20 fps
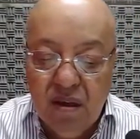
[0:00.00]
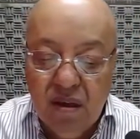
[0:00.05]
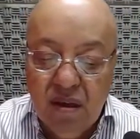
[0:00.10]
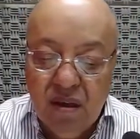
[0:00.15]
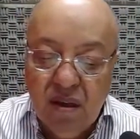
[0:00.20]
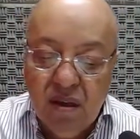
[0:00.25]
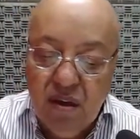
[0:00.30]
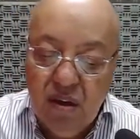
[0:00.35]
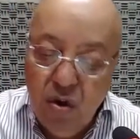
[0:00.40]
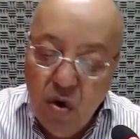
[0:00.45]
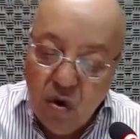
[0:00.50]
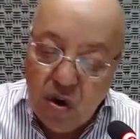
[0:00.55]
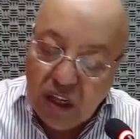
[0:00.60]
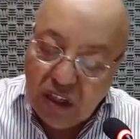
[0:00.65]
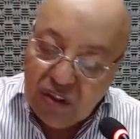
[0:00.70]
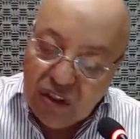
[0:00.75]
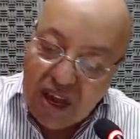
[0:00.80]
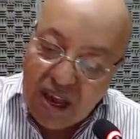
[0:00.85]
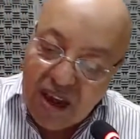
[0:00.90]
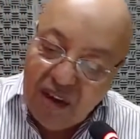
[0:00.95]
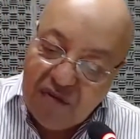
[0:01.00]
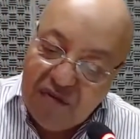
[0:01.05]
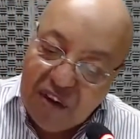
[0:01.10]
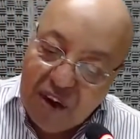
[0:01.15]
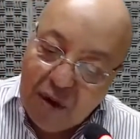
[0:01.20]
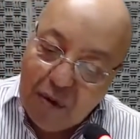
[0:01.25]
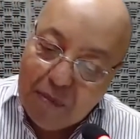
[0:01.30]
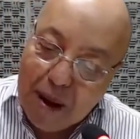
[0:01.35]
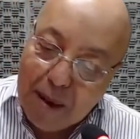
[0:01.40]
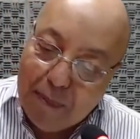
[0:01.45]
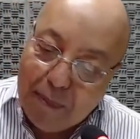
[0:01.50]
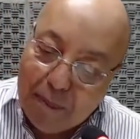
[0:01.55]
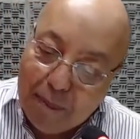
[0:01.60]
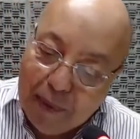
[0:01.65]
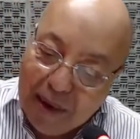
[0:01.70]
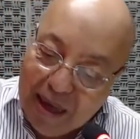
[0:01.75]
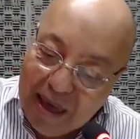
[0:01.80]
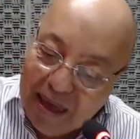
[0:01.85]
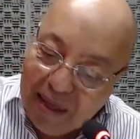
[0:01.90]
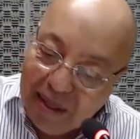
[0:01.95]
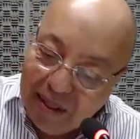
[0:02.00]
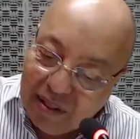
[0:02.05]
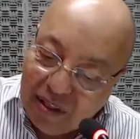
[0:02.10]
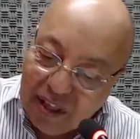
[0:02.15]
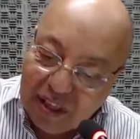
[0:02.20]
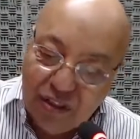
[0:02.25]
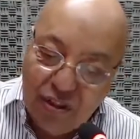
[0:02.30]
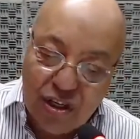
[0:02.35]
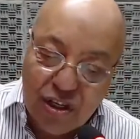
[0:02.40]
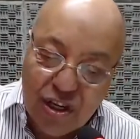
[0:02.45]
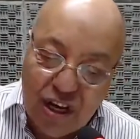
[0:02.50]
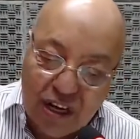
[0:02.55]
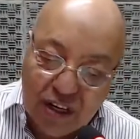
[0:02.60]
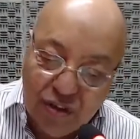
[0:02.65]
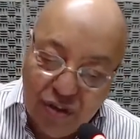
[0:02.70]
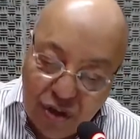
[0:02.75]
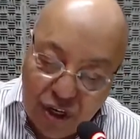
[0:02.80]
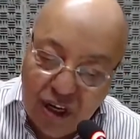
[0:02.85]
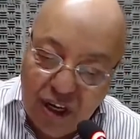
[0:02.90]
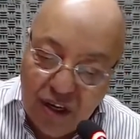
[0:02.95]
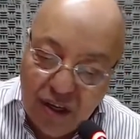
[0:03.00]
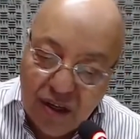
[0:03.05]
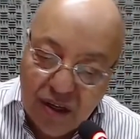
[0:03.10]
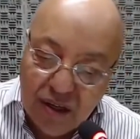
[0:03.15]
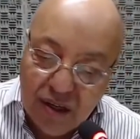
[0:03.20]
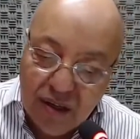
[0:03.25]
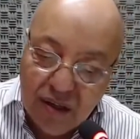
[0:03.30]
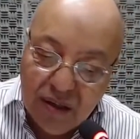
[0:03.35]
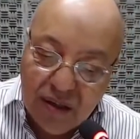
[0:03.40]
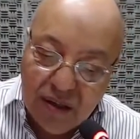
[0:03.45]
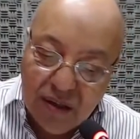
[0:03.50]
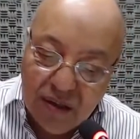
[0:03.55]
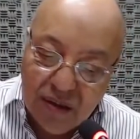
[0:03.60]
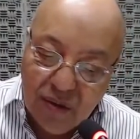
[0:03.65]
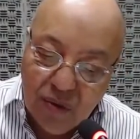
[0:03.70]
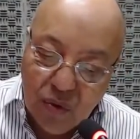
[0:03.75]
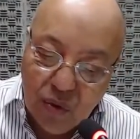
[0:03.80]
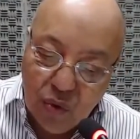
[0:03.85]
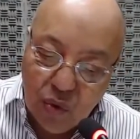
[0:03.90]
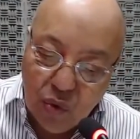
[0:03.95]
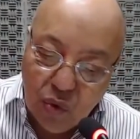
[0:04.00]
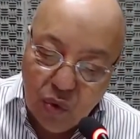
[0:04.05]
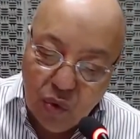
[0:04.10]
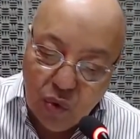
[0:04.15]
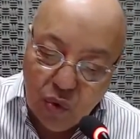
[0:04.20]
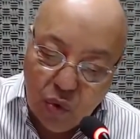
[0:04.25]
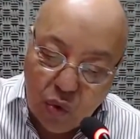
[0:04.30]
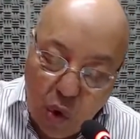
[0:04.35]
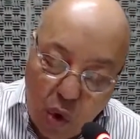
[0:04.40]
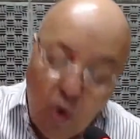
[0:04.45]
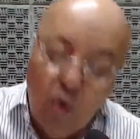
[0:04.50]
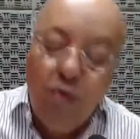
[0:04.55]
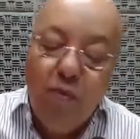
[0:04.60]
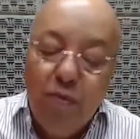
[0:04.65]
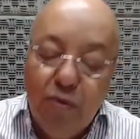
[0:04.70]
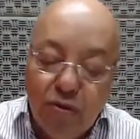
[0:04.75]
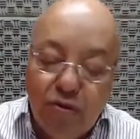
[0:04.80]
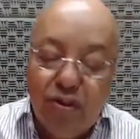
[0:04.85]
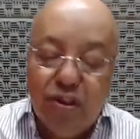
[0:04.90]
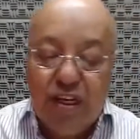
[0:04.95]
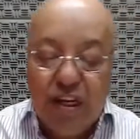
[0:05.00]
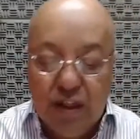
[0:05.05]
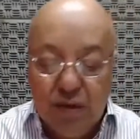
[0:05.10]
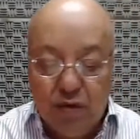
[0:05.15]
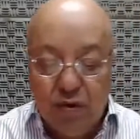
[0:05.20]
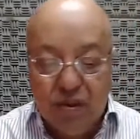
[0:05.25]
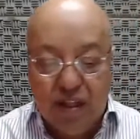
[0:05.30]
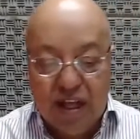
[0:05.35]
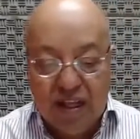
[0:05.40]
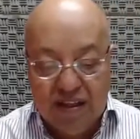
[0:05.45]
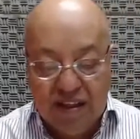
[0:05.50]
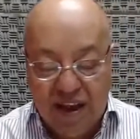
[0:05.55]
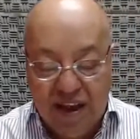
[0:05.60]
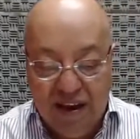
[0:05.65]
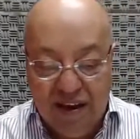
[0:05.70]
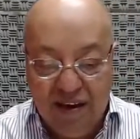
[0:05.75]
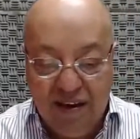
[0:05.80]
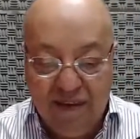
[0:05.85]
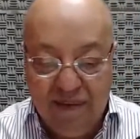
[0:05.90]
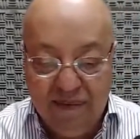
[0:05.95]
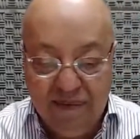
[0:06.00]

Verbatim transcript: E o que tem a ver uma planta de jardim com o mosquito da dengue?